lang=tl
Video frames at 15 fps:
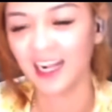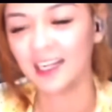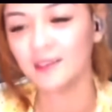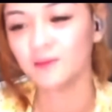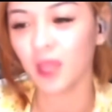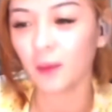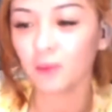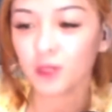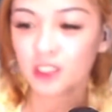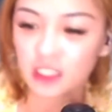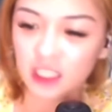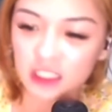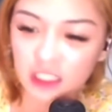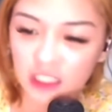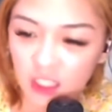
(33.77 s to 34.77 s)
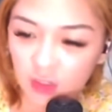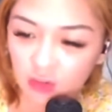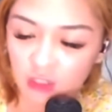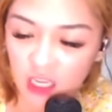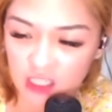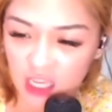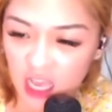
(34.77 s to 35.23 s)
Tapos kanina nung
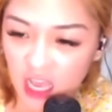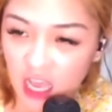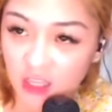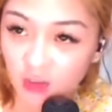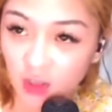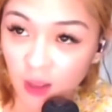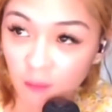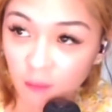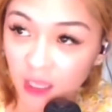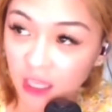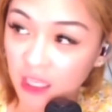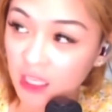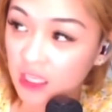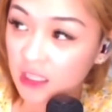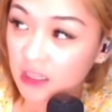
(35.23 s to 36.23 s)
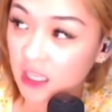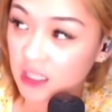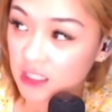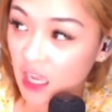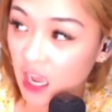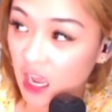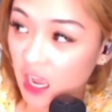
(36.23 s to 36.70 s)
nasa, ano kami, nasa
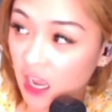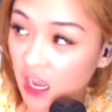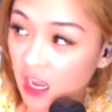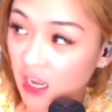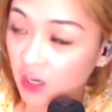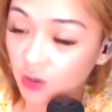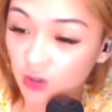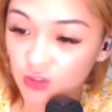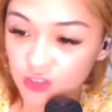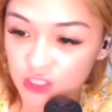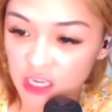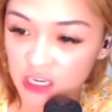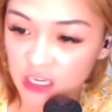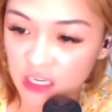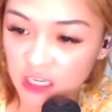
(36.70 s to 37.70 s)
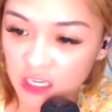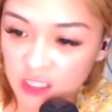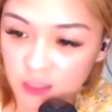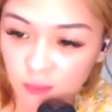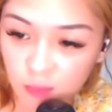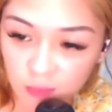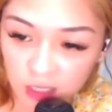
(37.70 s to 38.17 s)
grocery, kasi
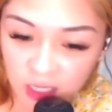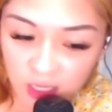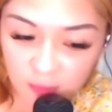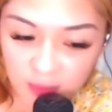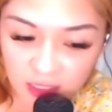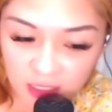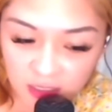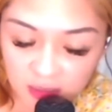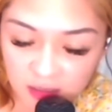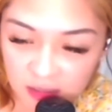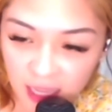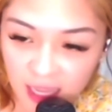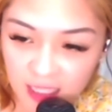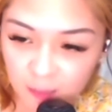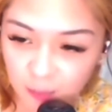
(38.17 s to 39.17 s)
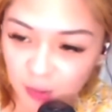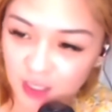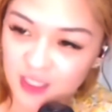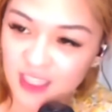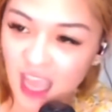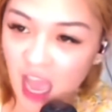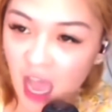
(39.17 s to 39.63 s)
bumili kami ng diaper
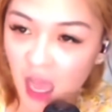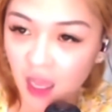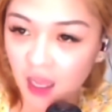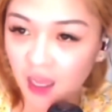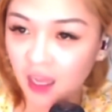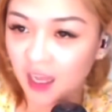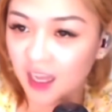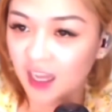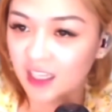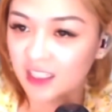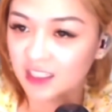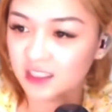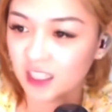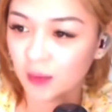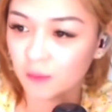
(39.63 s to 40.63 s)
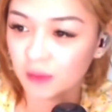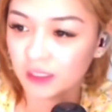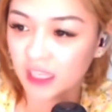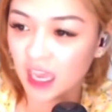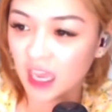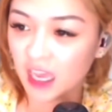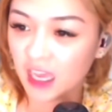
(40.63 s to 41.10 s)
niya. Sabi
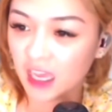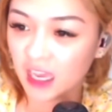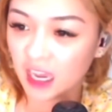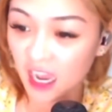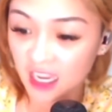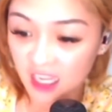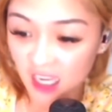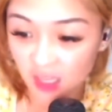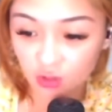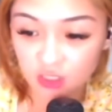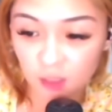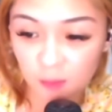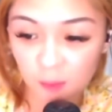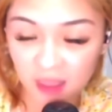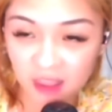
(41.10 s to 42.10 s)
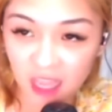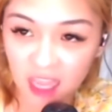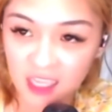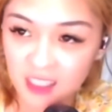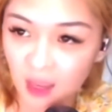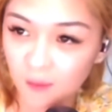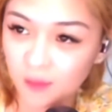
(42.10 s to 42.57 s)
niya, ayun oh, si Panday,
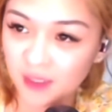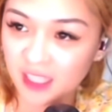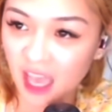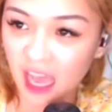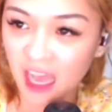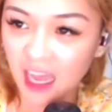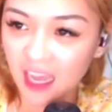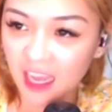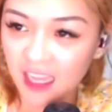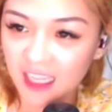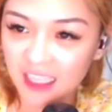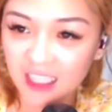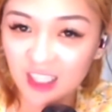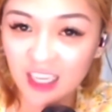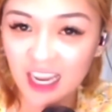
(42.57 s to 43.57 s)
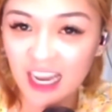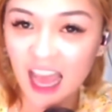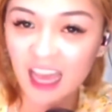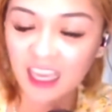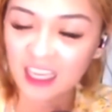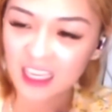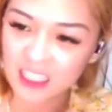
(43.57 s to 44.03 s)
sabi niya. Yung
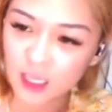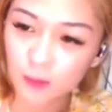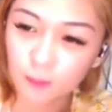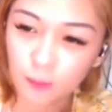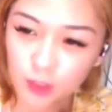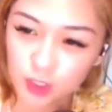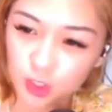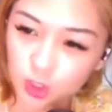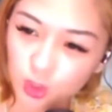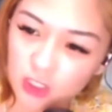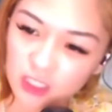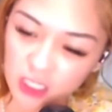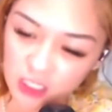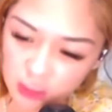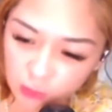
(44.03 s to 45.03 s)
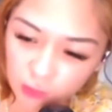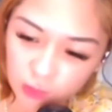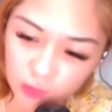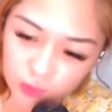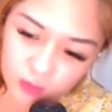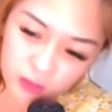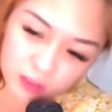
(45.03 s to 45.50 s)
lalaki, kasi yung posture, tas
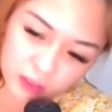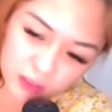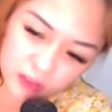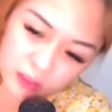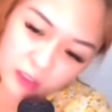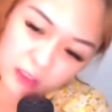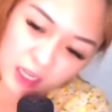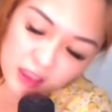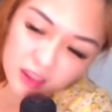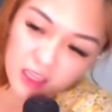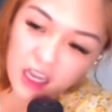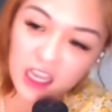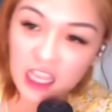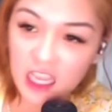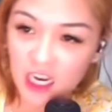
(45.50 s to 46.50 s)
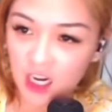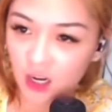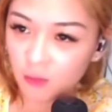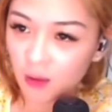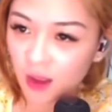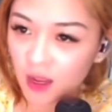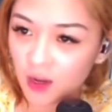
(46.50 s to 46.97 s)
yung cut ng hair,
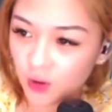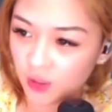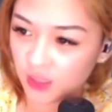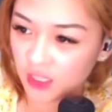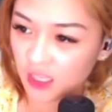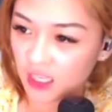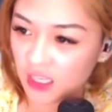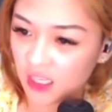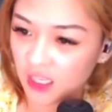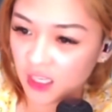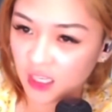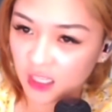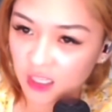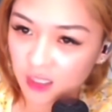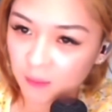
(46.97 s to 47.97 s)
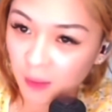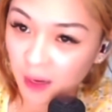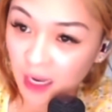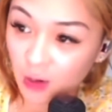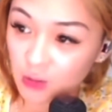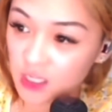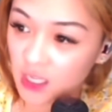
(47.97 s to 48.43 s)
mga lodi, eh,
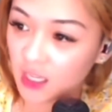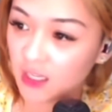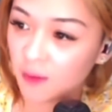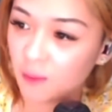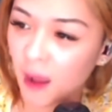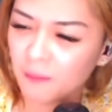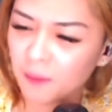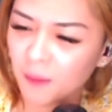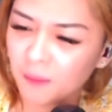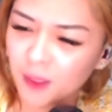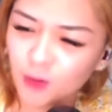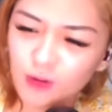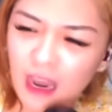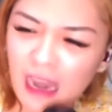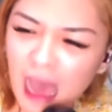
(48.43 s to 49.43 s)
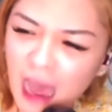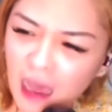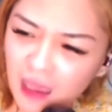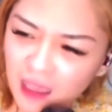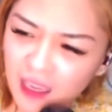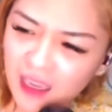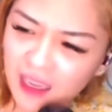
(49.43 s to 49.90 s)
pareho sila ni Papa Peach,
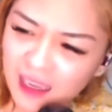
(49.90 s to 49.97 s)
lalaki.